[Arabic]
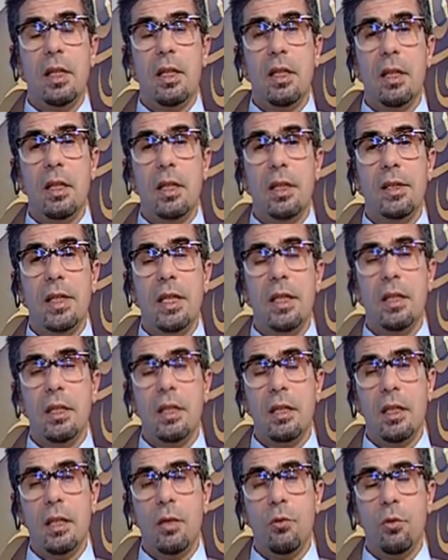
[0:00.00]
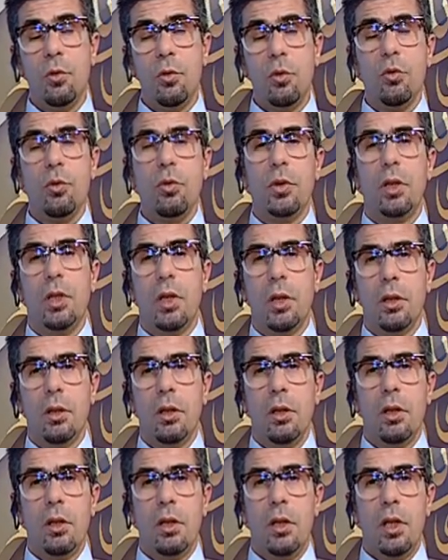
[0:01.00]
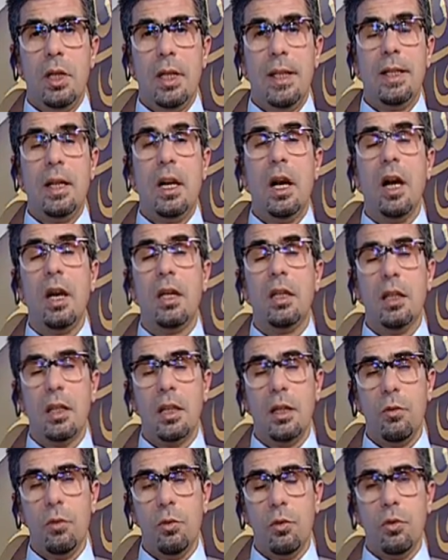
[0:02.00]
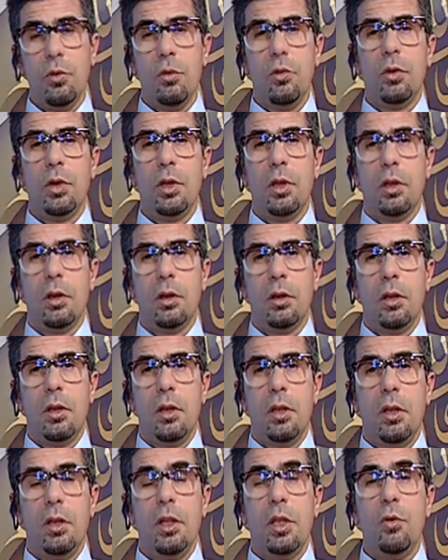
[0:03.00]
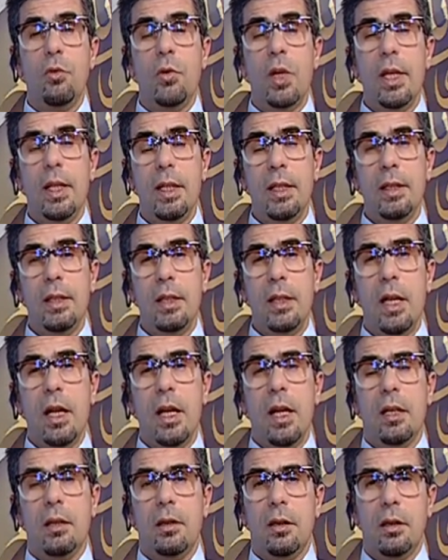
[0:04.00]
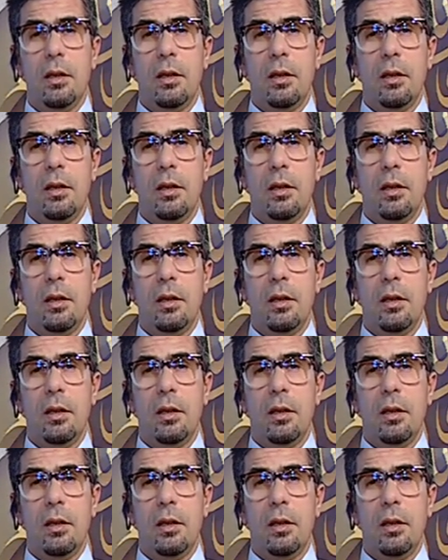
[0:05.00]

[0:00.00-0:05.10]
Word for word: لسيد الوجود لخالق الوجود للواحد الأحد